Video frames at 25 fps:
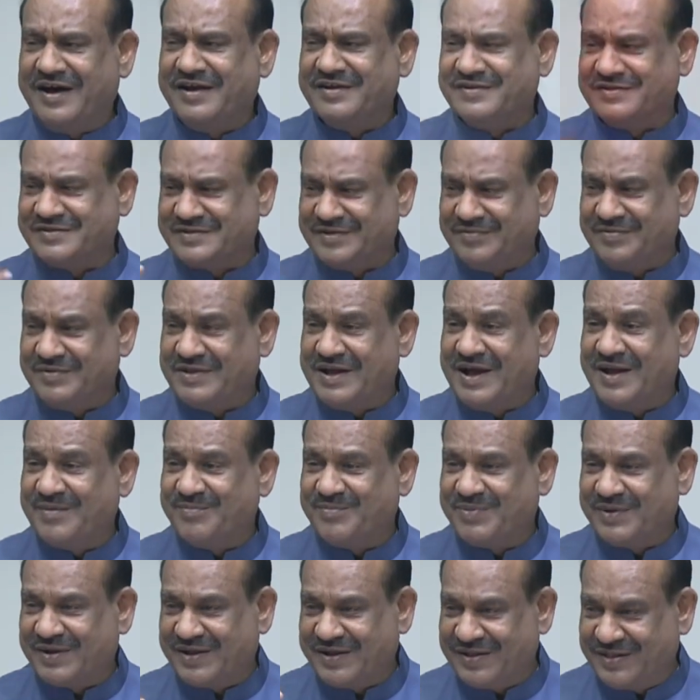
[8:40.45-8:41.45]
हर
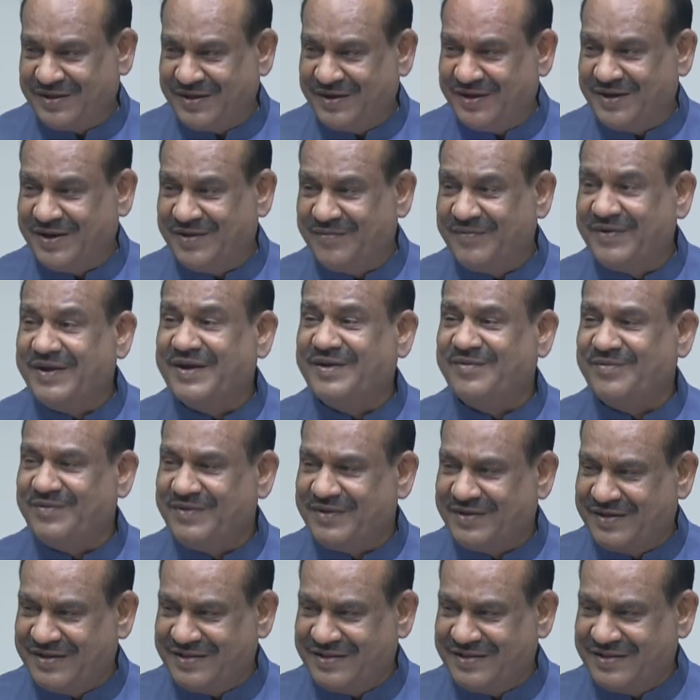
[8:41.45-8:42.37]
संविधान पर कितनी डिबेट हुई